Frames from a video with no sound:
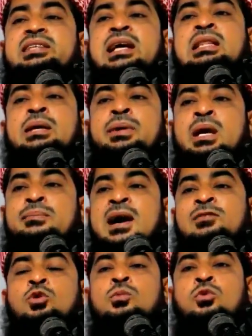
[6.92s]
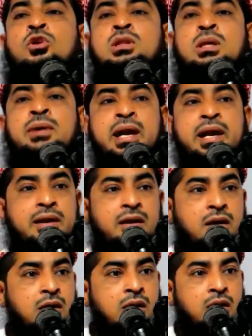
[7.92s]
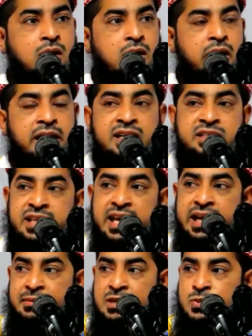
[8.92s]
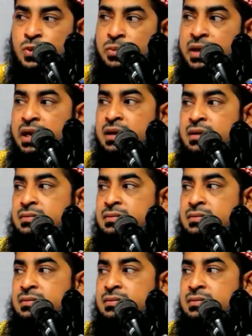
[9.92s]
যাইতে পারেন বাথরুম করতে পারেন এরা শিয়ারে নামাজ পড়বেন না